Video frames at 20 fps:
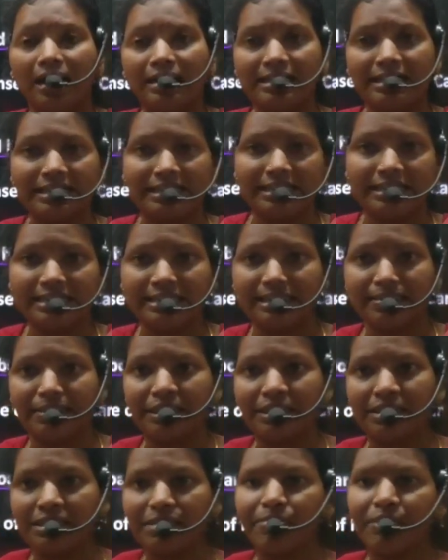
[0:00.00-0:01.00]
ఆ సిటీకి
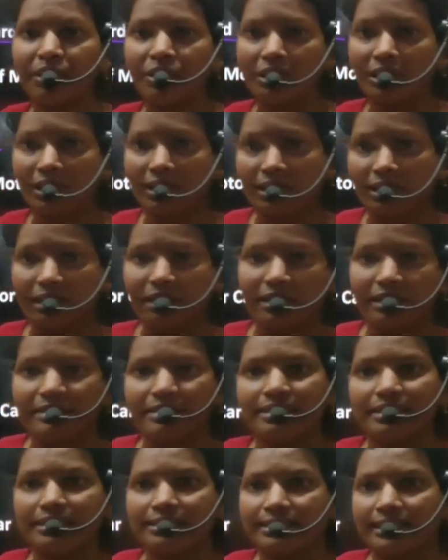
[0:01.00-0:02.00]
సంబంధించి మీకు దగ్గర
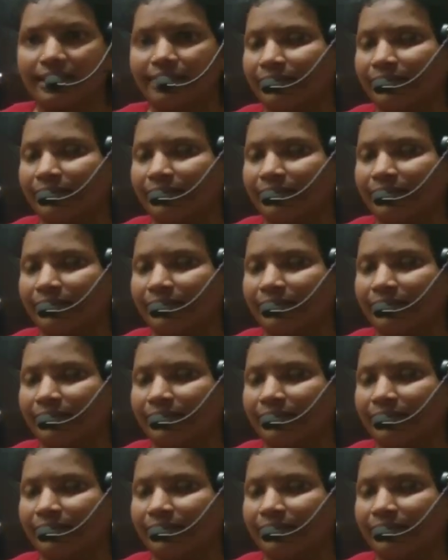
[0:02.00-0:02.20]
రెసిడెంట్